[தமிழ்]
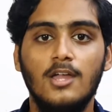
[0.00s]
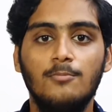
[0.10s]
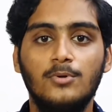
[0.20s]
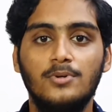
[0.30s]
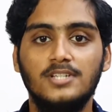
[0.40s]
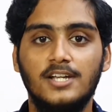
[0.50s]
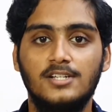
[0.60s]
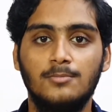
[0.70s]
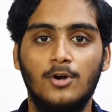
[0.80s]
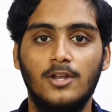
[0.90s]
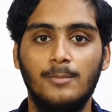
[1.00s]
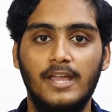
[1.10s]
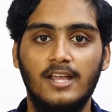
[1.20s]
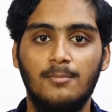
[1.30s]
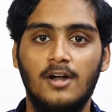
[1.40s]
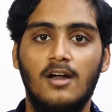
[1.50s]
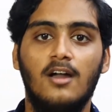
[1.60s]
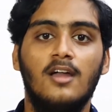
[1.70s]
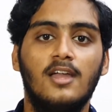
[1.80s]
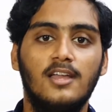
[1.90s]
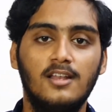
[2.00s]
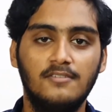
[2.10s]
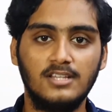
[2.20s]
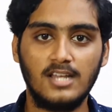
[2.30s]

இம்ப்ரூவைஸ் ஆகிடுச்சு பாடி பயங்கரமாக இல்லை வந்து